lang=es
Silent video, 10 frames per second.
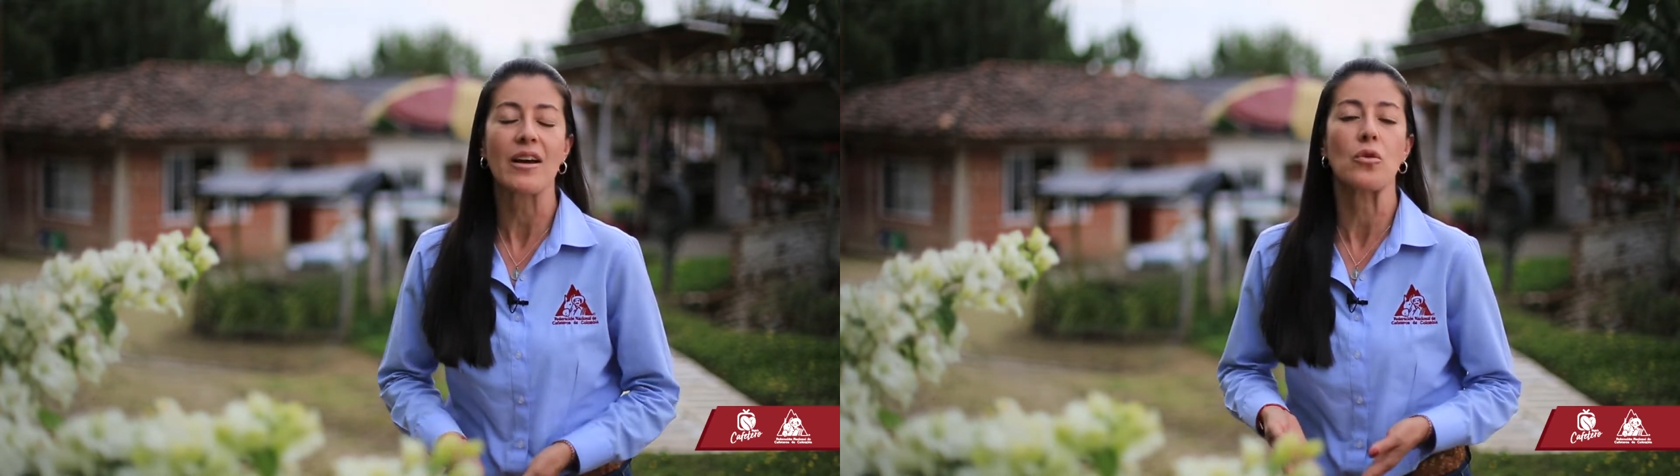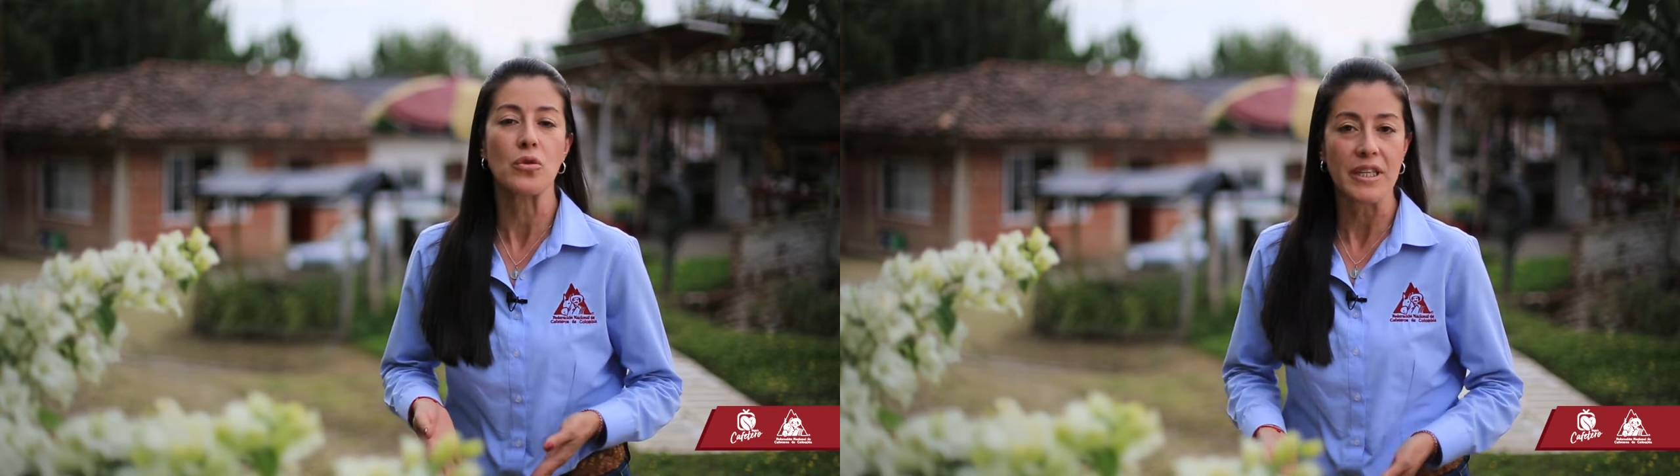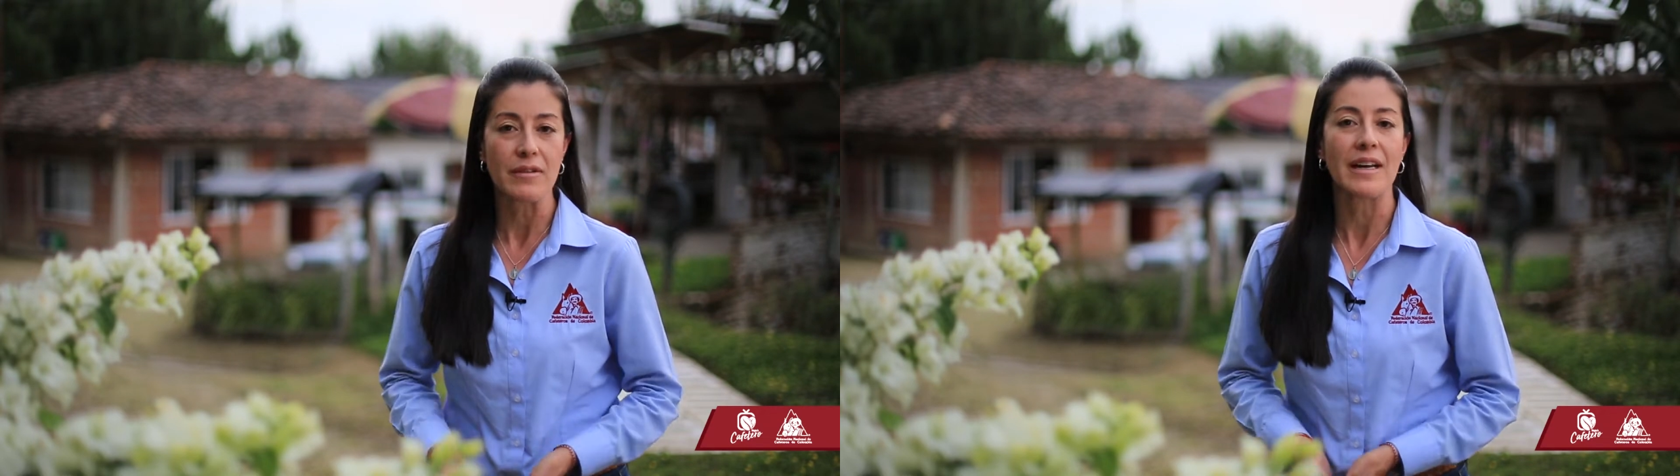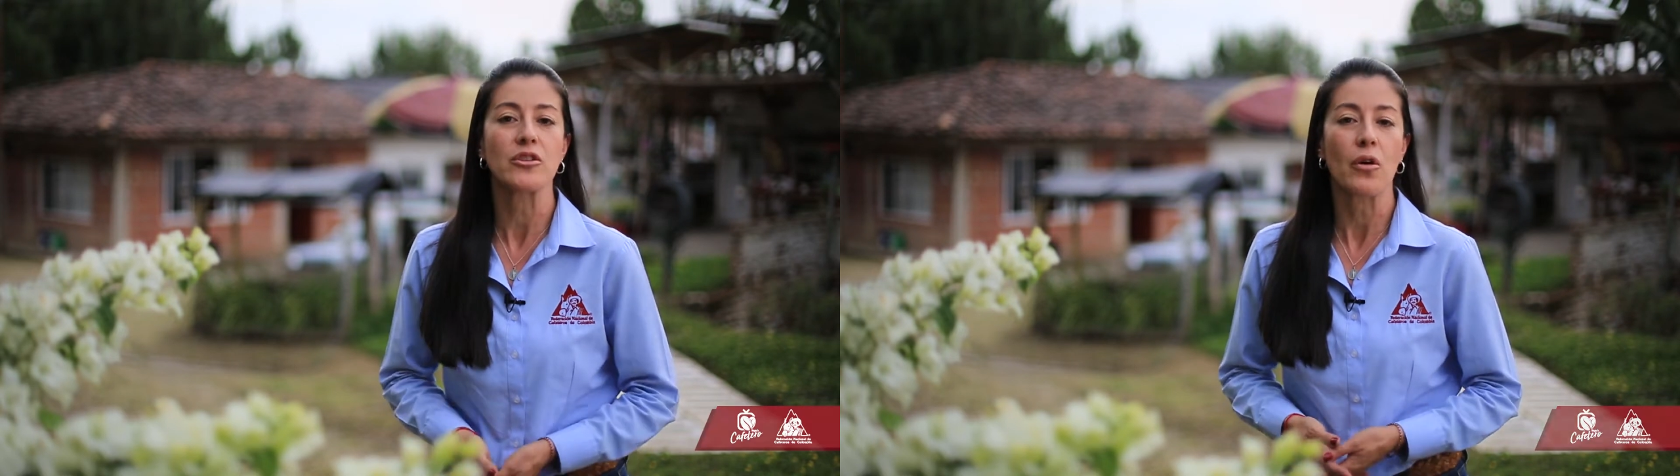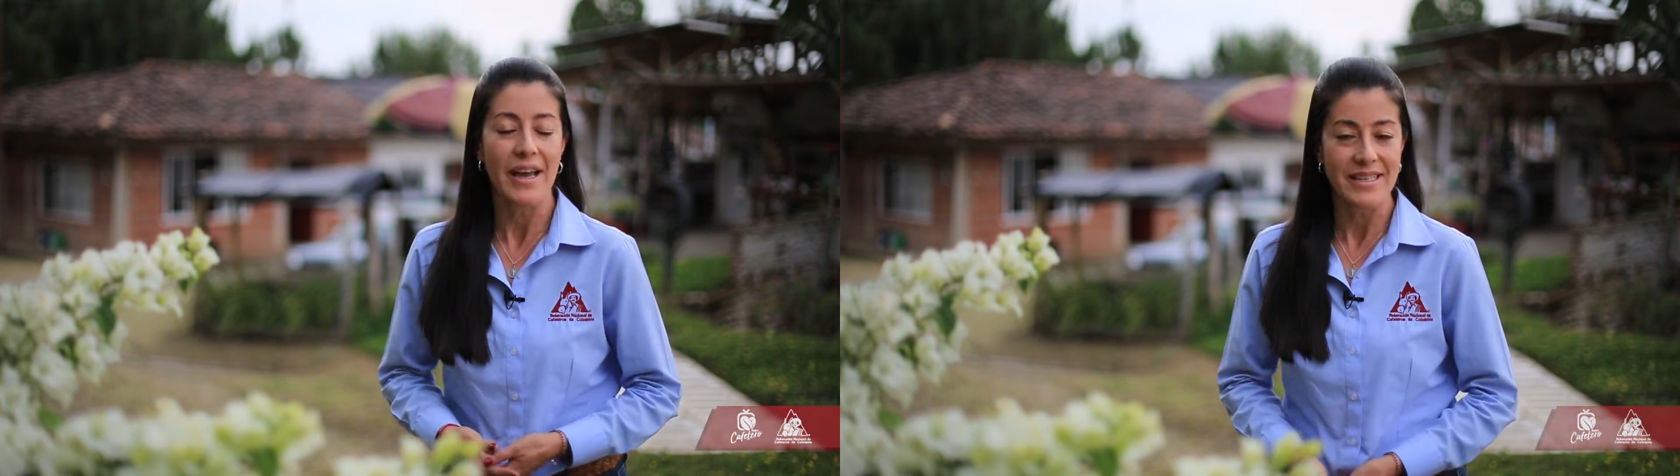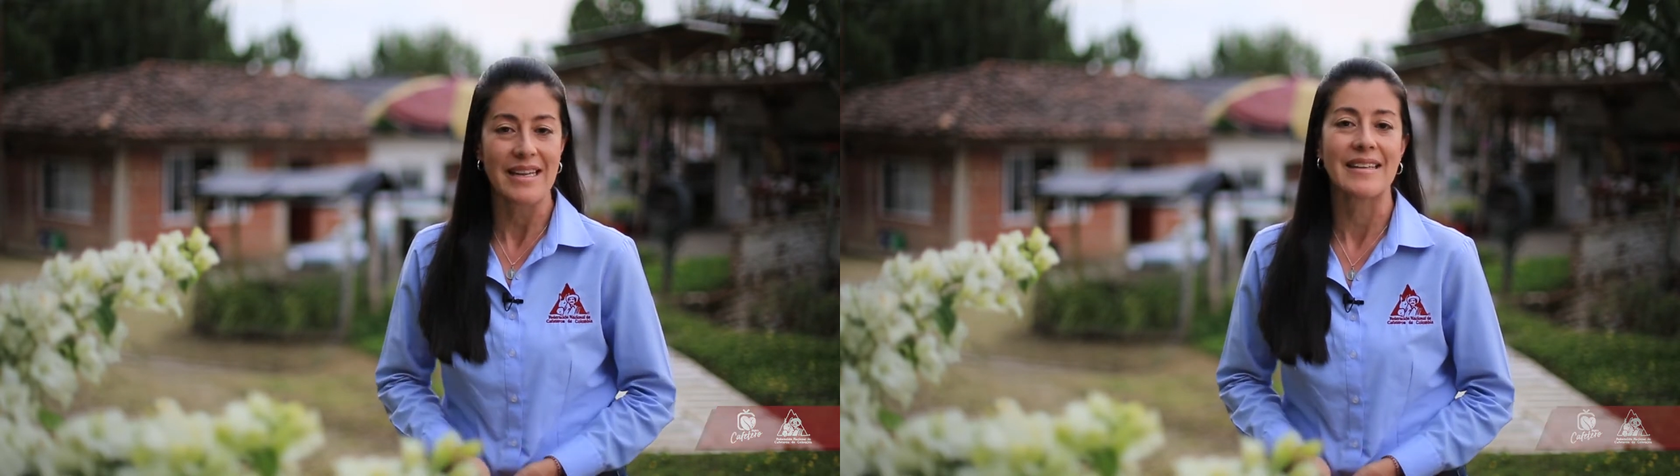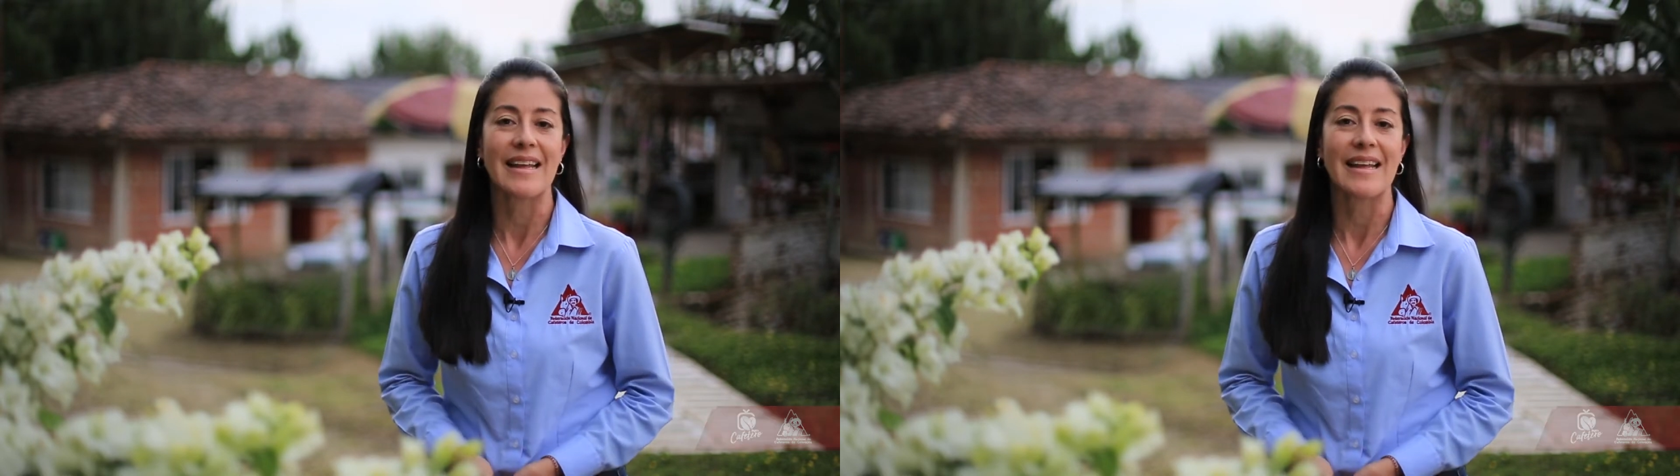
cultivando esta